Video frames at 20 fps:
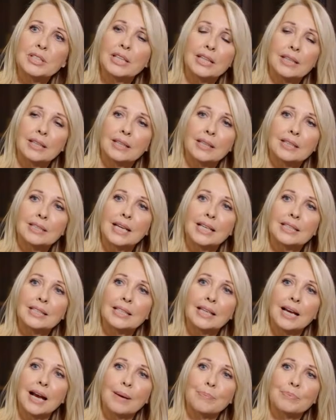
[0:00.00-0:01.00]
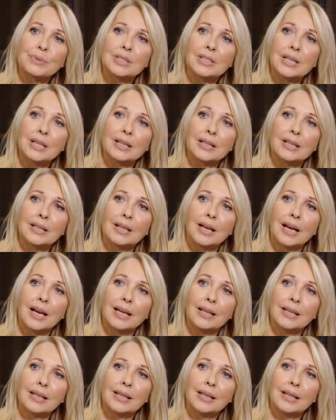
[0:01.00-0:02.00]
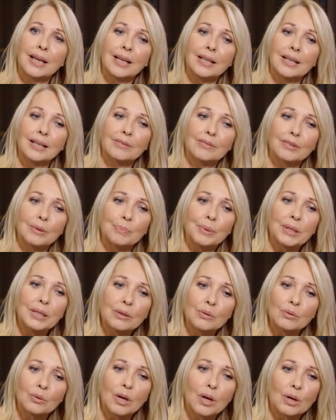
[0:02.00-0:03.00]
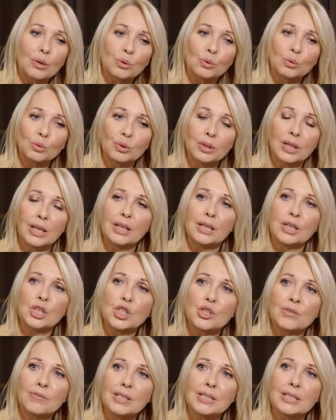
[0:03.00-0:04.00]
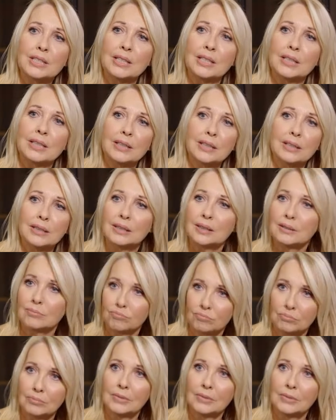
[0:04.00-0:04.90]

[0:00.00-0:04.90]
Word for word: uns nicht. nicht. Das heißt, Nein. ihr habt äh, eine, eine Verbindung, auch du und deine Geschwister, ihr,